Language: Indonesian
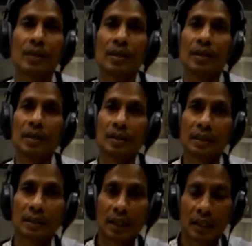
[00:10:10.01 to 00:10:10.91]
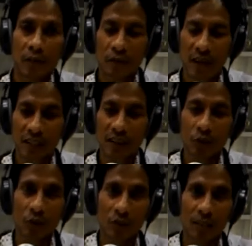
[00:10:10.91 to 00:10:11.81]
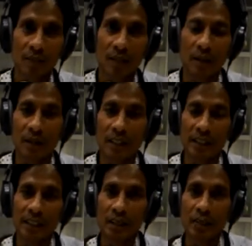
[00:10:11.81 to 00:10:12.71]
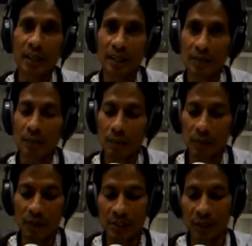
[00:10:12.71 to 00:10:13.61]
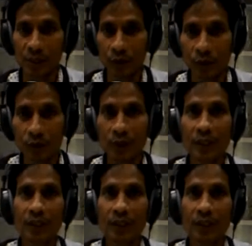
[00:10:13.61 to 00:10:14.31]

ya secara de facto-nya bagaimana kita menerima baptisan itu